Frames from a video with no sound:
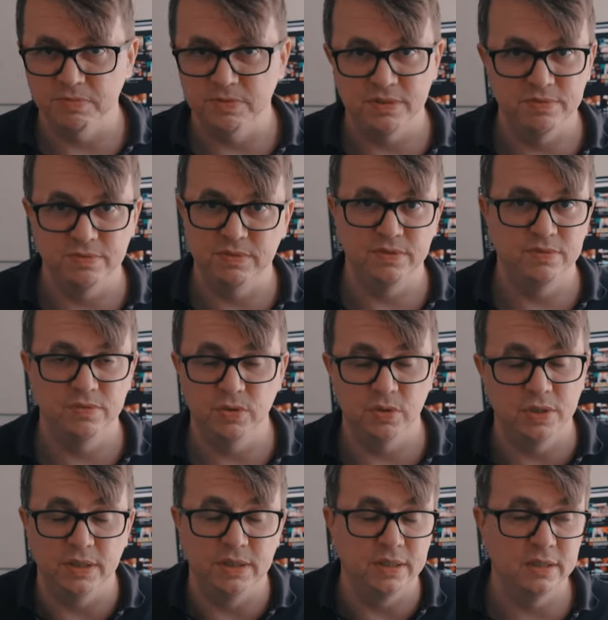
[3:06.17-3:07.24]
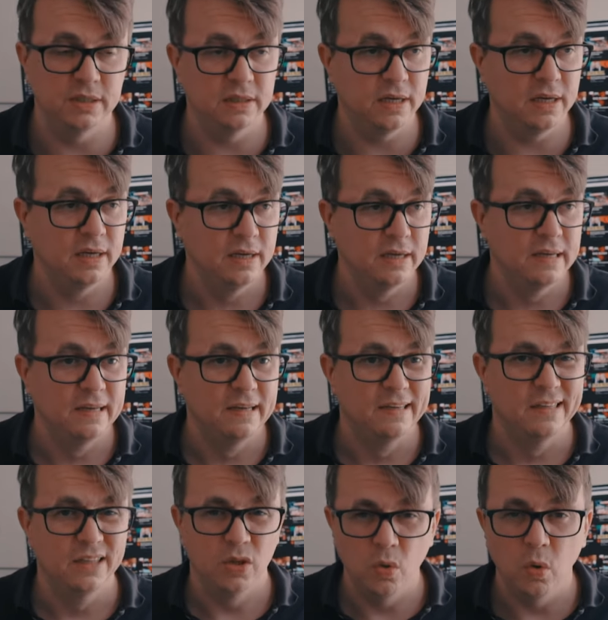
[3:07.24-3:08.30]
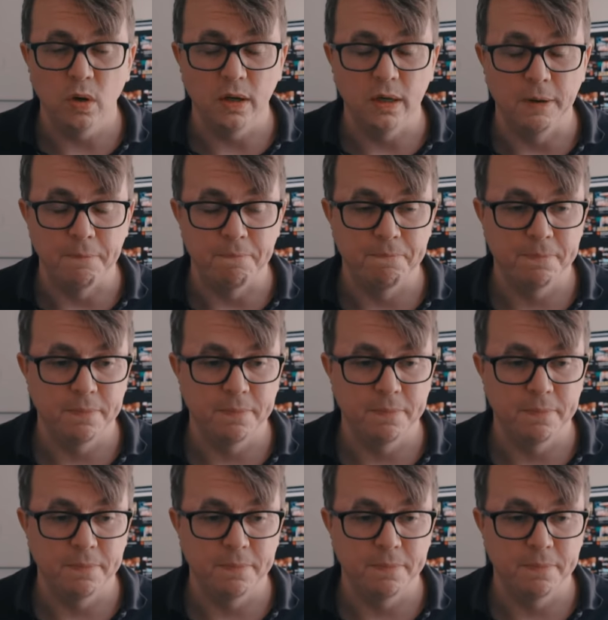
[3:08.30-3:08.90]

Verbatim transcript: все эти дела дорого.